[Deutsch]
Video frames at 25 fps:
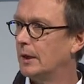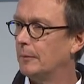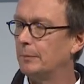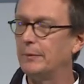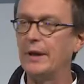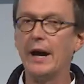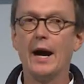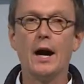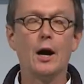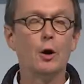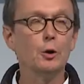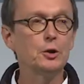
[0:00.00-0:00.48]

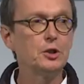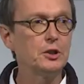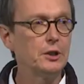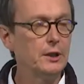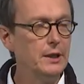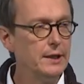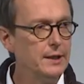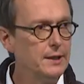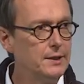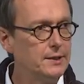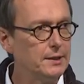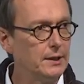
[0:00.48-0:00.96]
der
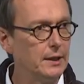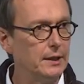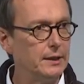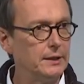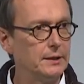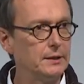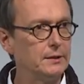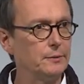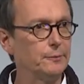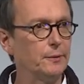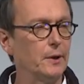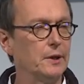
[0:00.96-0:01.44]

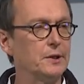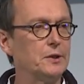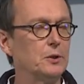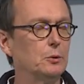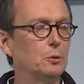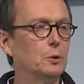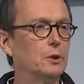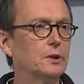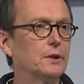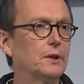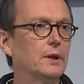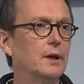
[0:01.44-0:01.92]
ausschließlich
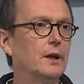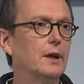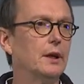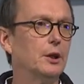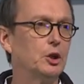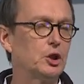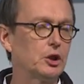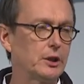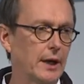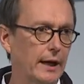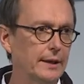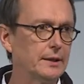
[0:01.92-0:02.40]
versucht,
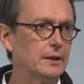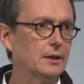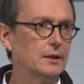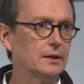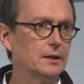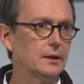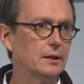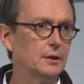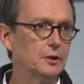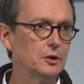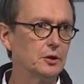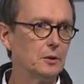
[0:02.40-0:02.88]
Stadt
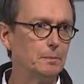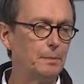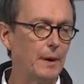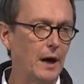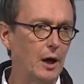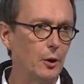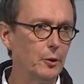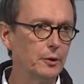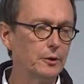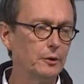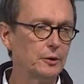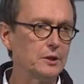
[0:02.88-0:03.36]
zu
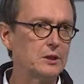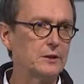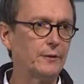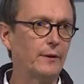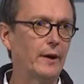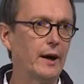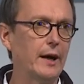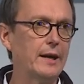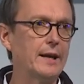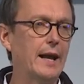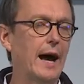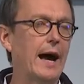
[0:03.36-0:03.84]
bauen und
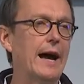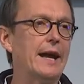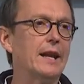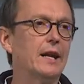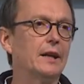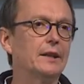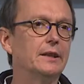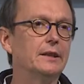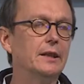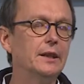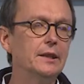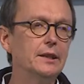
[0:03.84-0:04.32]
zwar in einer
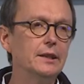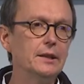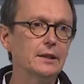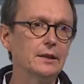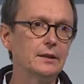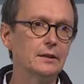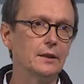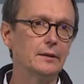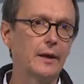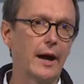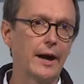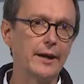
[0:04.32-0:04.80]

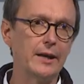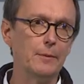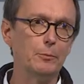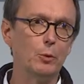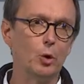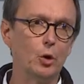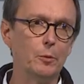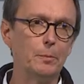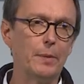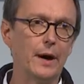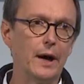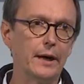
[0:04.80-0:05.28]
dichten, in einem
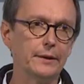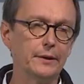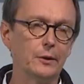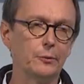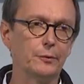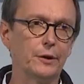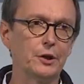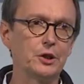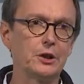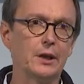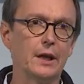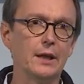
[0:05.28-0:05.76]
urbanen
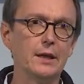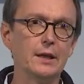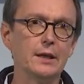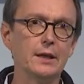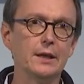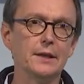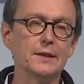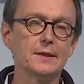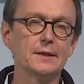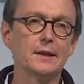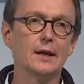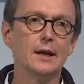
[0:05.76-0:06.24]

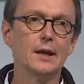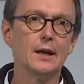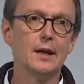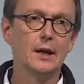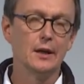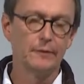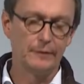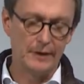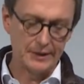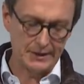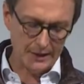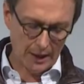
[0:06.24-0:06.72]
Verständnis,
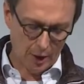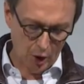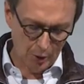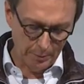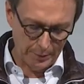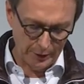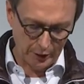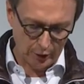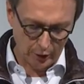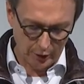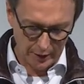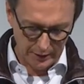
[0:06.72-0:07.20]
was auch
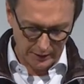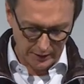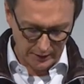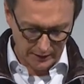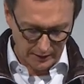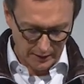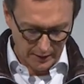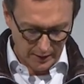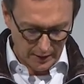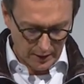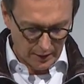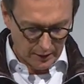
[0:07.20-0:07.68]

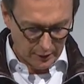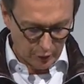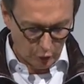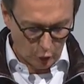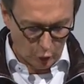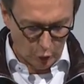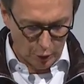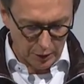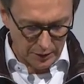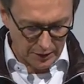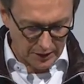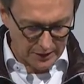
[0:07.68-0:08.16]
bedeutet, ein
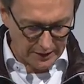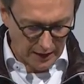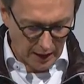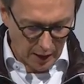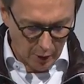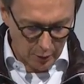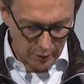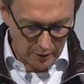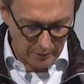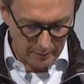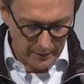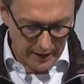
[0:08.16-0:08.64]
großes
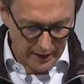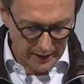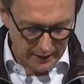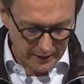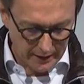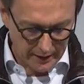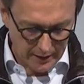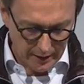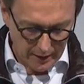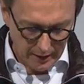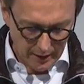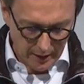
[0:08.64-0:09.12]

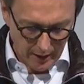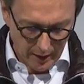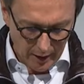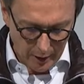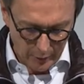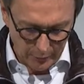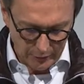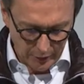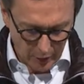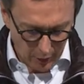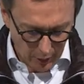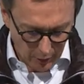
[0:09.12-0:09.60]
Augenmerk
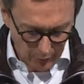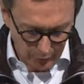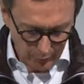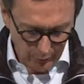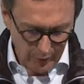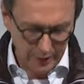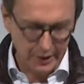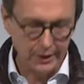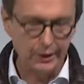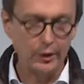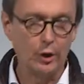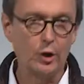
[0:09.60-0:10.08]
auf die
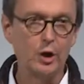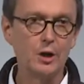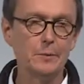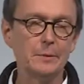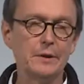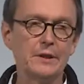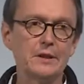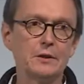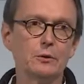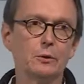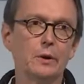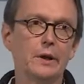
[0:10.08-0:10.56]
öffentlichen
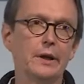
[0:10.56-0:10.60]
Räume zu